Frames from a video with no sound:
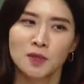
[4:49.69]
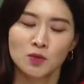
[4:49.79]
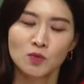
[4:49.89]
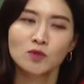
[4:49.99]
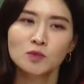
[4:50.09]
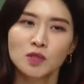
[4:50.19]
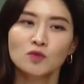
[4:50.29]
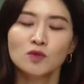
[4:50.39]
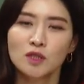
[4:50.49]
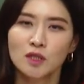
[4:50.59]
조금
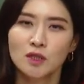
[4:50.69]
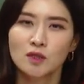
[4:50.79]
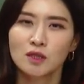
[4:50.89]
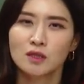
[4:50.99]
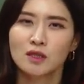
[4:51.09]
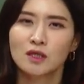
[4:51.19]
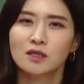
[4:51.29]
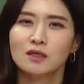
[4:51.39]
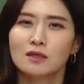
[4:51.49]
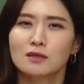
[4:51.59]
친구들이 느꼈을 때
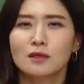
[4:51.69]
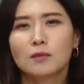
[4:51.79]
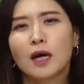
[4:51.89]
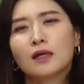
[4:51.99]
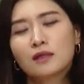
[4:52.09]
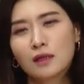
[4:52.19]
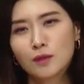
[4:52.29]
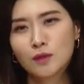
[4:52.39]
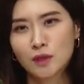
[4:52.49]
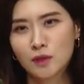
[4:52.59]
계산해야 되는 게
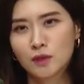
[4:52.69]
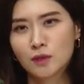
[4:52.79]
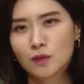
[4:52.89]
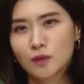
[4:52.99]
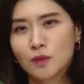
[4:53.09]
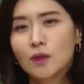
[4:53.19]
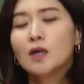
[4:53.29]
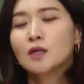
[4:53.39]
많다라고 느꼈을 거고,